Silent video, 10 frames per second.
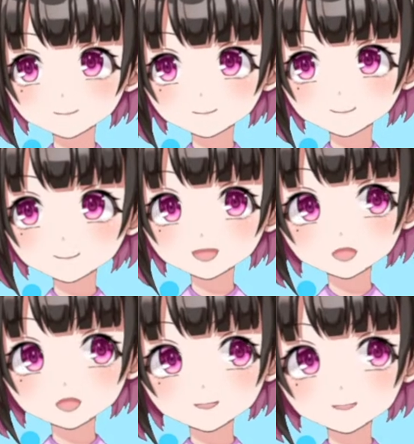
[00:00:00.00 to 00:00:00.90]
潰し
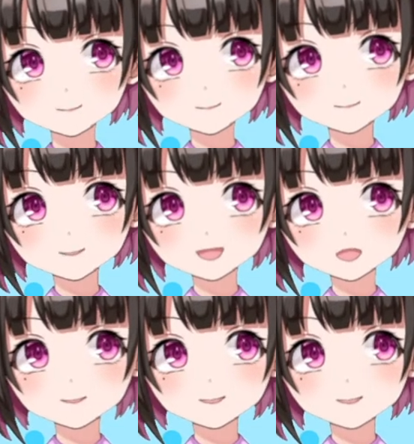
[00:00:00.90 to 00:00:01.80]
てでも
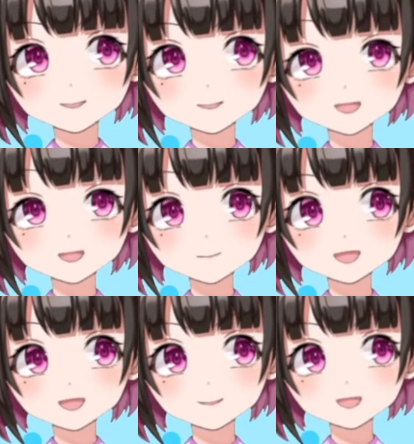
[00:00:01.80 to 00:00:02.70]
推進を
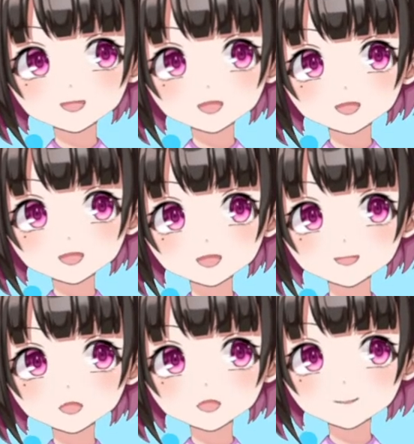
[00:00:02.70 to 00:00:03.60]
止めたい
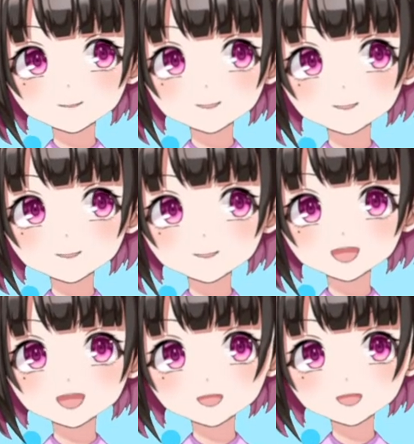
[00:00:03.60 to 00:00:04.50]
ような
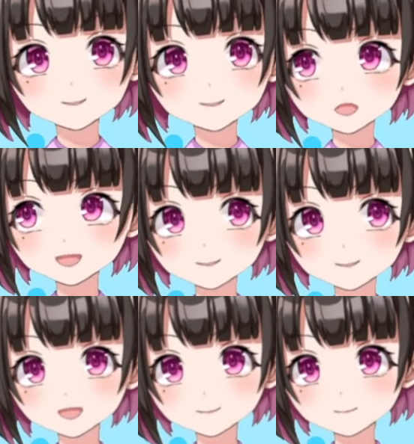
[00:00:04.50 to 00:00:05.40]
場所でした
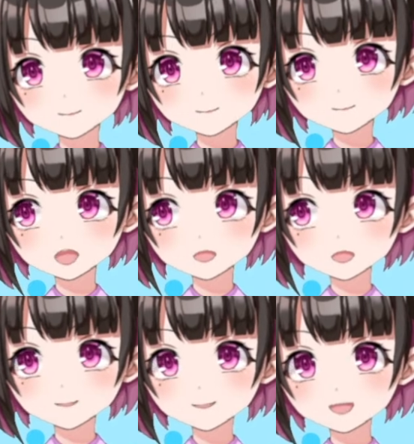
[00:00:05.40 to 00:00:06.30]
けども、止めきれ
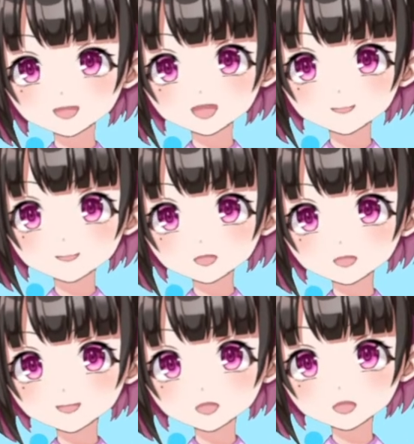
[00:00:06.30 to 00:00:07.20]
ませんでした
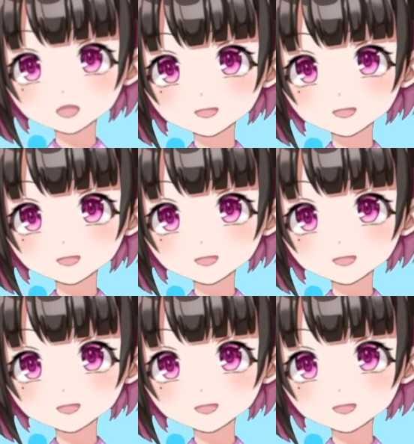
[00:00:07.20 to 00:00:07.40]
ね。